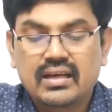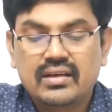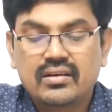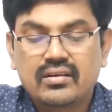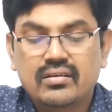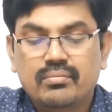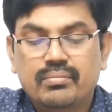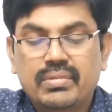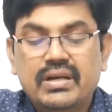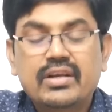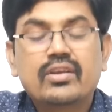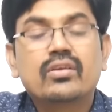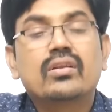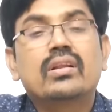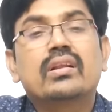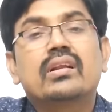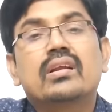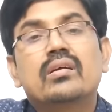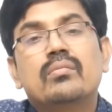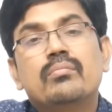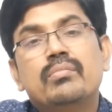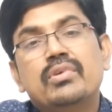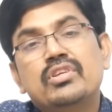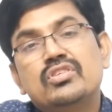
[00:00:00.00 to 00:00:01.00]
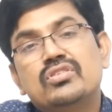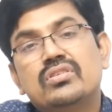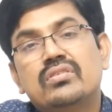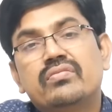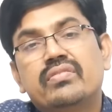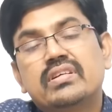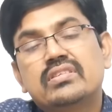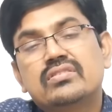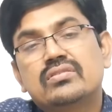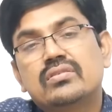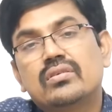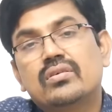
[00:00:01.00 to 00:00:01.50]
అండ్ పర్టికులర్గా మ్యూచువల్
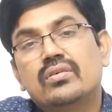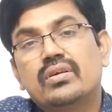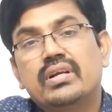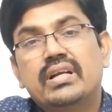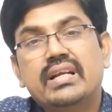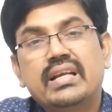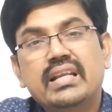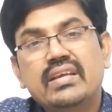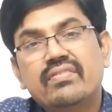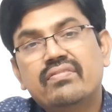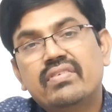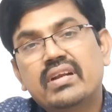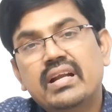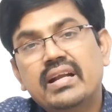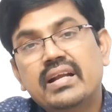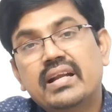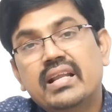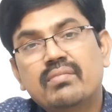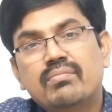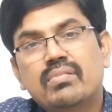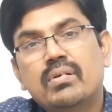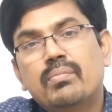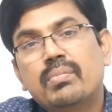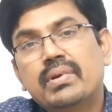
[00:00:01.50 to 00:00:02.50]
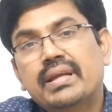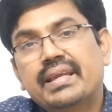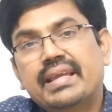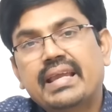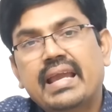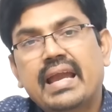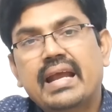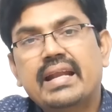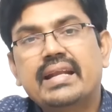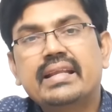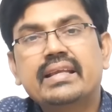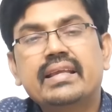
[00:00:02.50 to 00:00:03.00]
ఫండ్స్లో డిఫరెంట్ టైప్ ఆఫ్
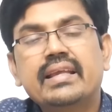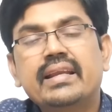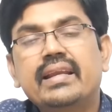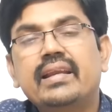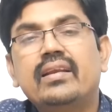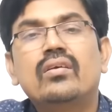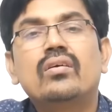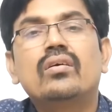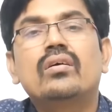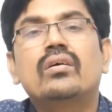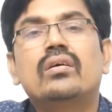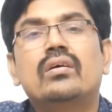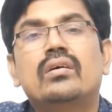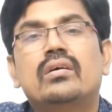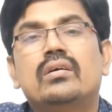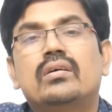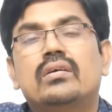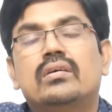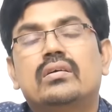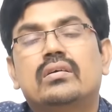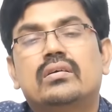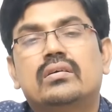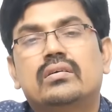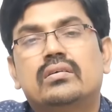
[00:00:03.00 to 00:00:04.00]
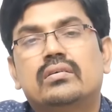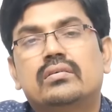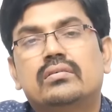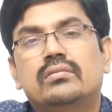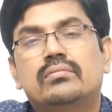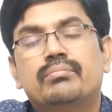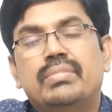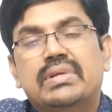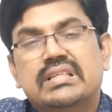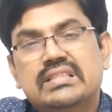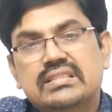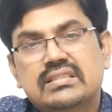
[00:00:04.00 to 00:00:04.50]
కేటగిరీలో
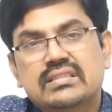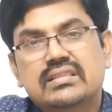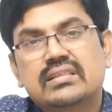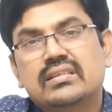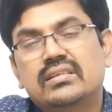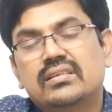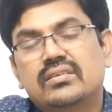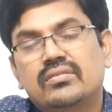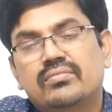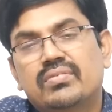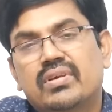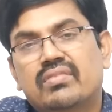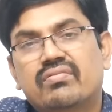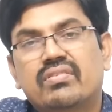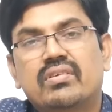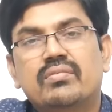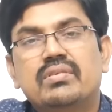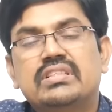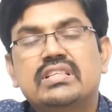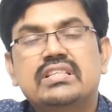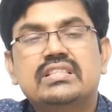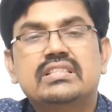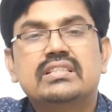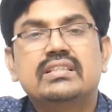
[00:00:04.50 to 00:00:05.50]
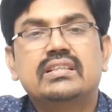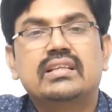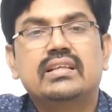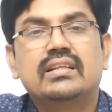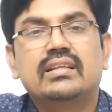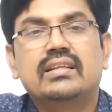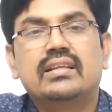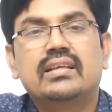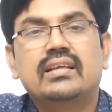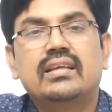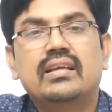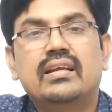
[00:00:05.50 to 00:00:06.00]
బెస్ట్ పర్ఫార్మెన్స్ ఇచ్చింది
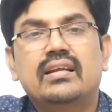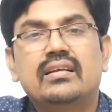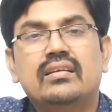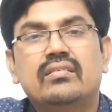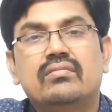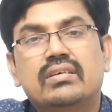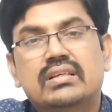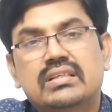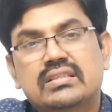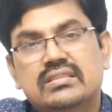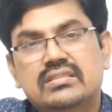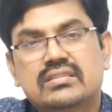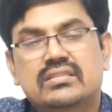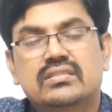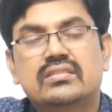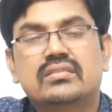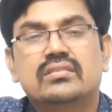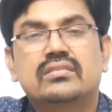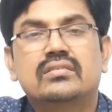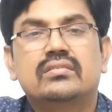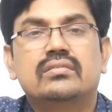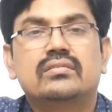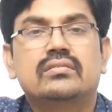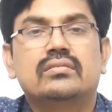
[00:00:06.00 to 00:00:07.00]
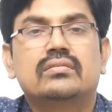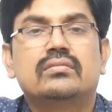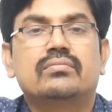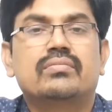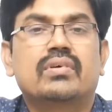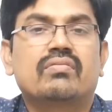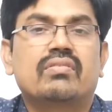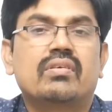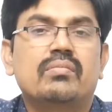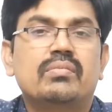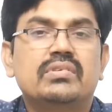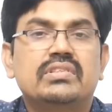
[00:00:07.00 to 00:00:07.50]
ఏంటి అండ్ వరస్ట్
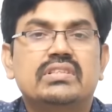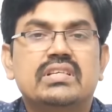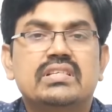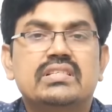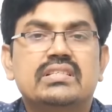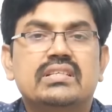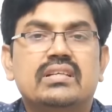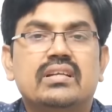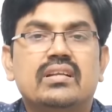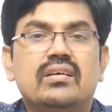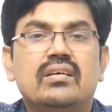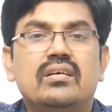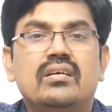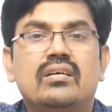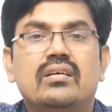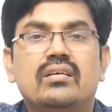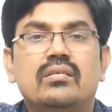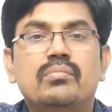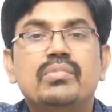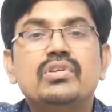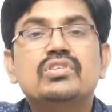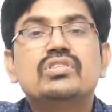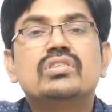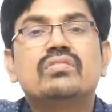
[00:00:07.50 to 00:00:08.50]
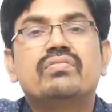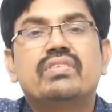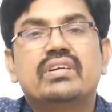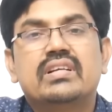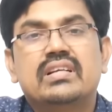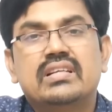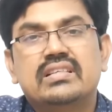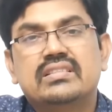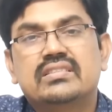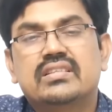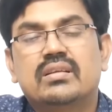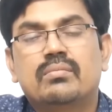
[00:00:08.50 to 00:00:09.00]
పర్ఫార్మెన్స్ ఇచ్చిన మ్యూచువల్
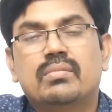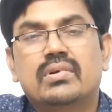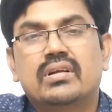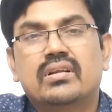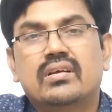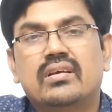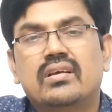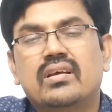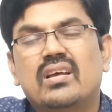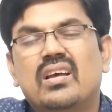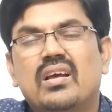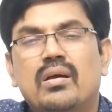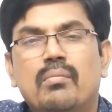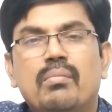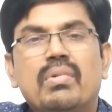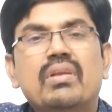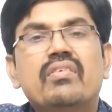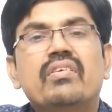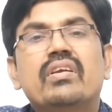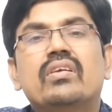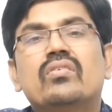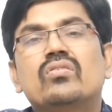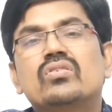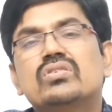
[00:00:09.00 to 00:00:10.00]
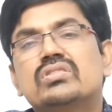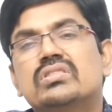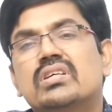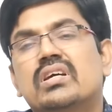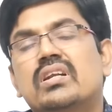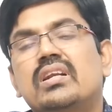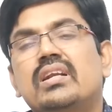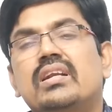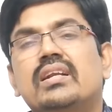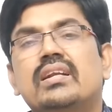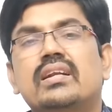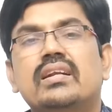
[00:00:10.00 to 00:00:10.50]
ఫండ్ లిస్ట్ అనమాట మనం ఎక్కువ
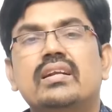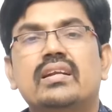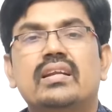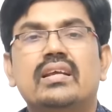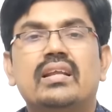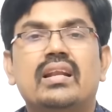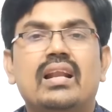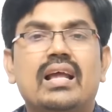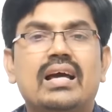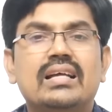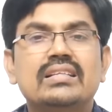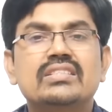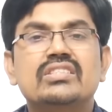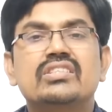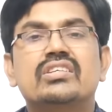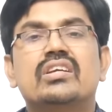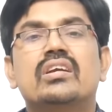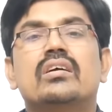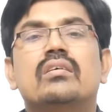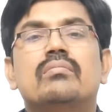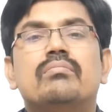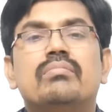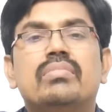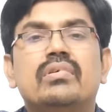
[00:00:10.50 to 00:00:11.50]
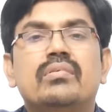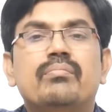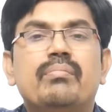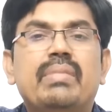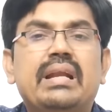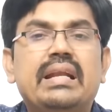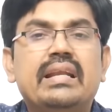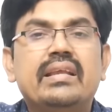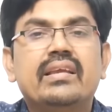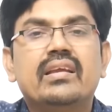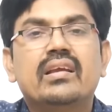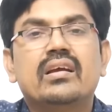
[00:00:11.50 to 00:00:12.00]
సార్లు ఏంటంటే లార్జ్ క్యాప్
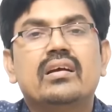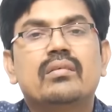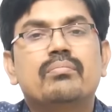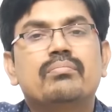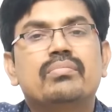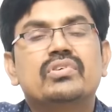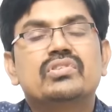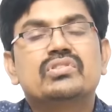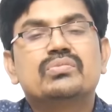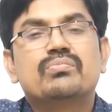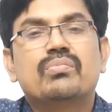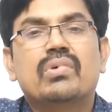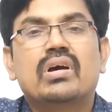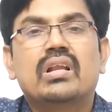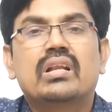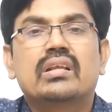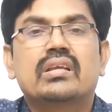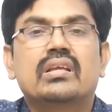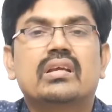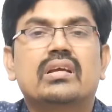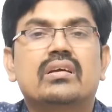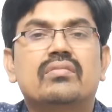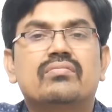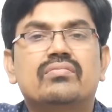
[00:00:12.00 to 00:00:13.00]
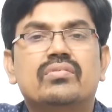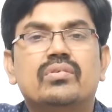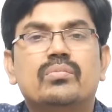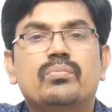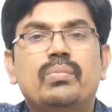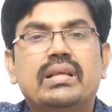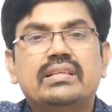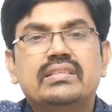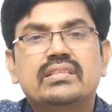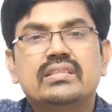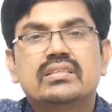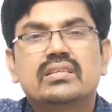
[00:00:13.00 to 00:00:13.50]
మిడ్ క్యాప్ స్మాల్ క్యాప్
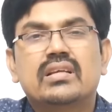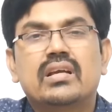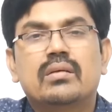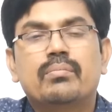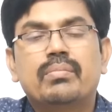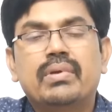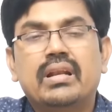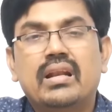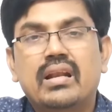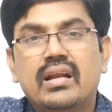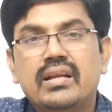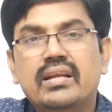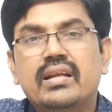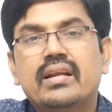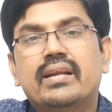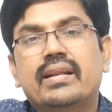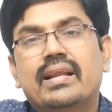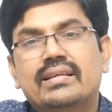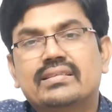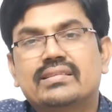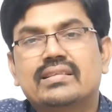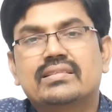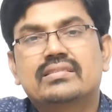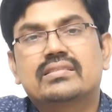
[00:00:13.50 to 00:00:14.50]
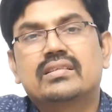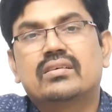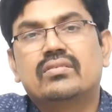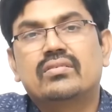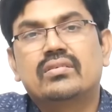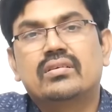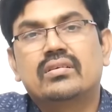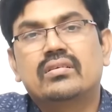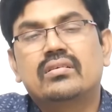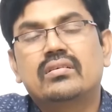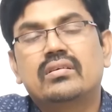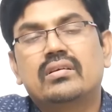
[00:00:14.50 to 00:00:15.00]
ఫ్లెక్జి క్యాప్ ఇలాంటివి ట్రాక్ చేస్తూ
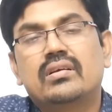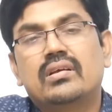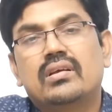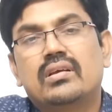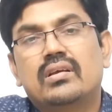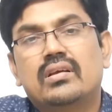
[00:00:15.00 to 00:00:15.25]
ఉంటాం